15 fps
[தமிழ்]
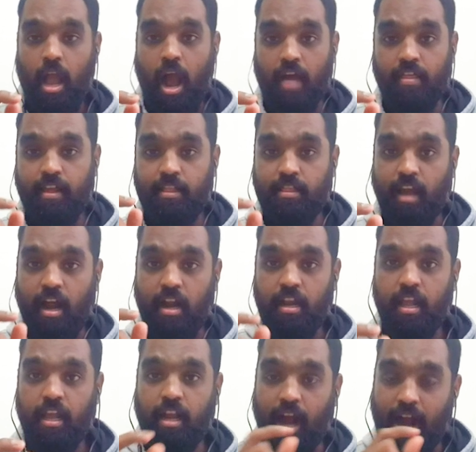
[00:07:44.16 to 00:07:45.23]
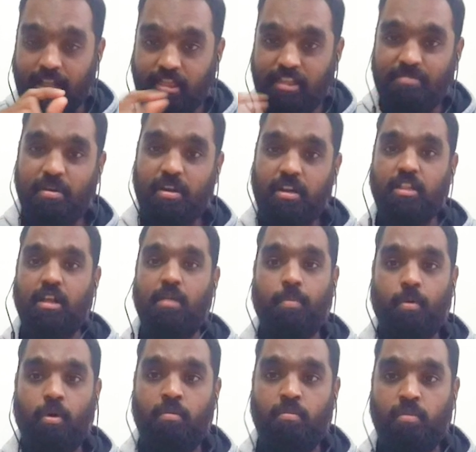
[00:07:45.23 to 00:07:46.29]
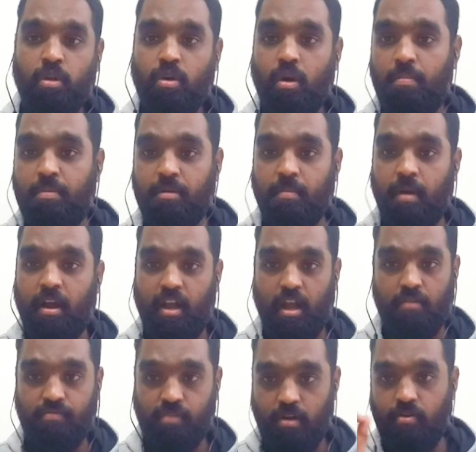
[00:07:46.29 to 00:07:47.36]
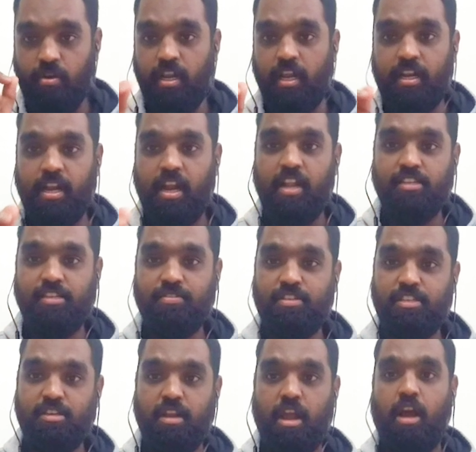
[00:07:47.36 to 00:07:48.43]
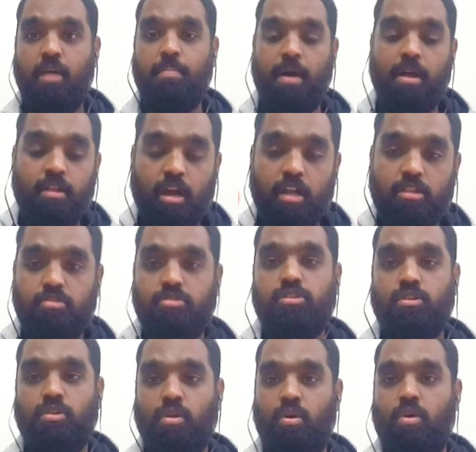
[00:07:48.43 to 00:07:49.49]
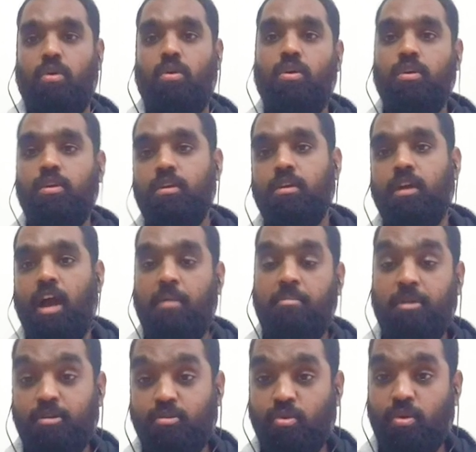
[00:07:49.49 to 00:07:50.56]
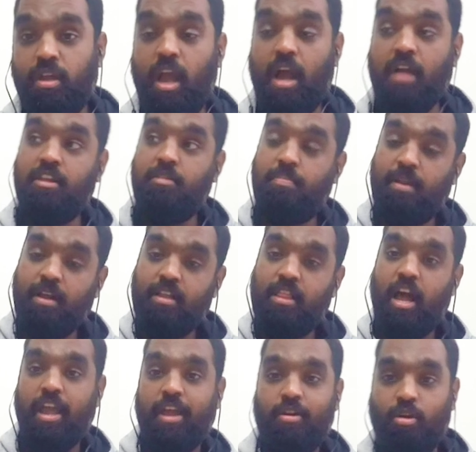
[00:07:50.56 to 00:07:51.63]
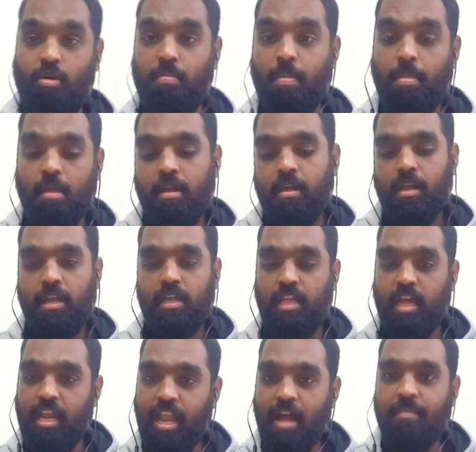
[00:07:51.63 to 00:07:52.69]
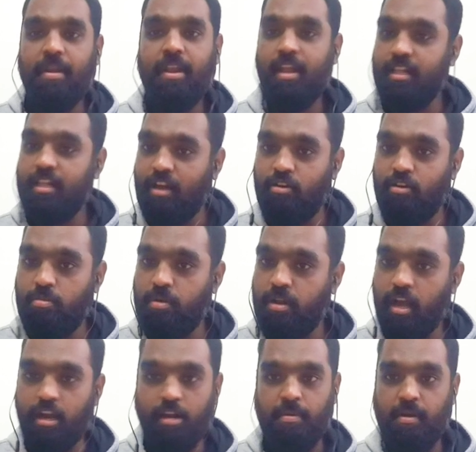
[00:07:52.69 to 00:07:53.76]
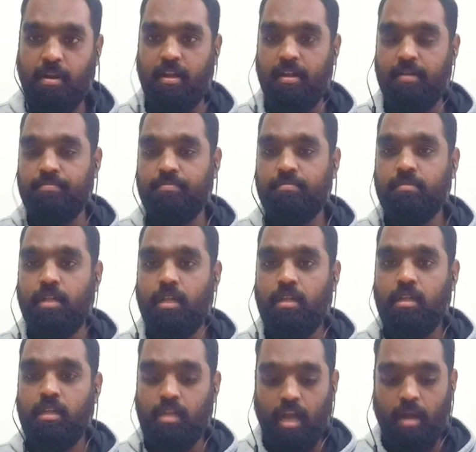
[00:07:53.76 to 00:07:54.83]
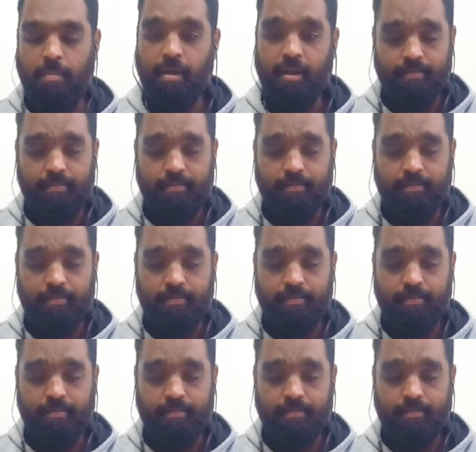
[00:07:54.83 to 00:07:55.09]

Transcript: அதை தாண்டி காத்து மட்டும்தான் போக முடியும் அப்படிம்பாங்க அவ்வளவு டெக்னாலஜி வச்சு நாங்க பாதுகாத்து வச்சிருக்கிறோம் அப்படின்னு சொல்லி அதன் பிறகுதான் அயன்டோம் இது எல்லாமே இன்னைக்கு தவிடுபடியாக்கப்பட்டிருக்கு அப்ப